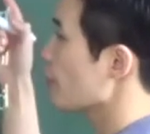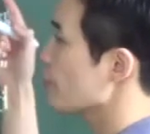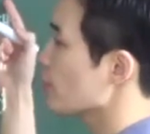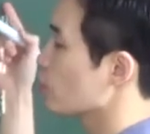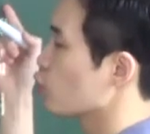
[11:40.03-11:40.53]

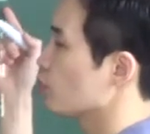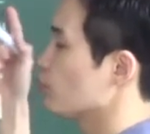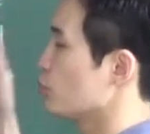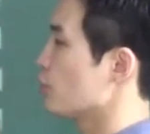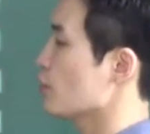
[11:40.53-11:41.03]
번째
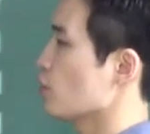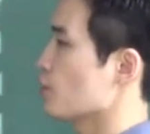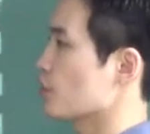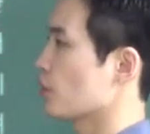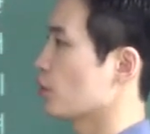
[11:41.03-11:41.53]
그룹은 문제가
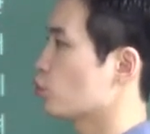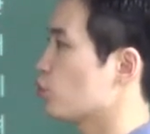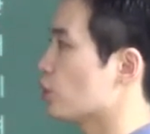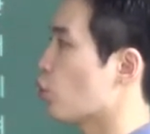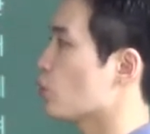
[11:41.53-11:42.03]
없어.
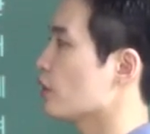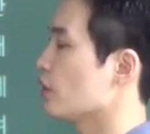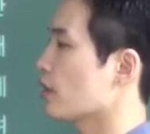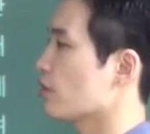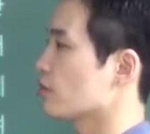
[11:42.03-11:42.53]
둘이
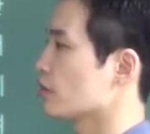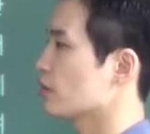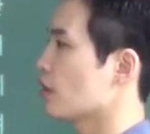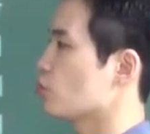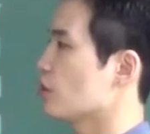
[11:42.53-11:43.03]
동의를 했거든.
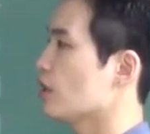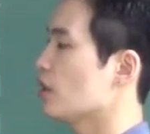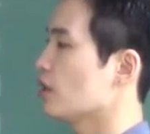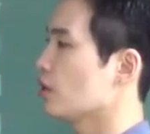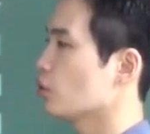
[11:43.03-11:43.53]
그래,
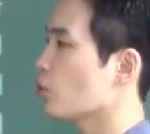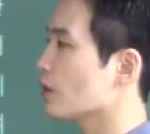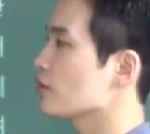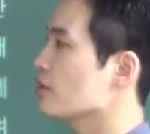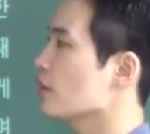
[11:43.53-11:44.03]
우리
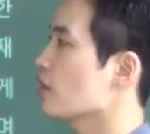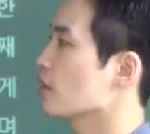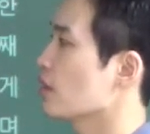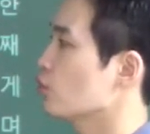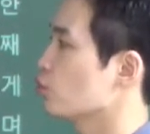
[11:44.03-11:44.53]
똑같은
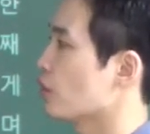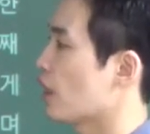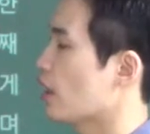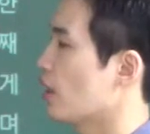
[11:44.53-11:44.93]
생각을 하는구나.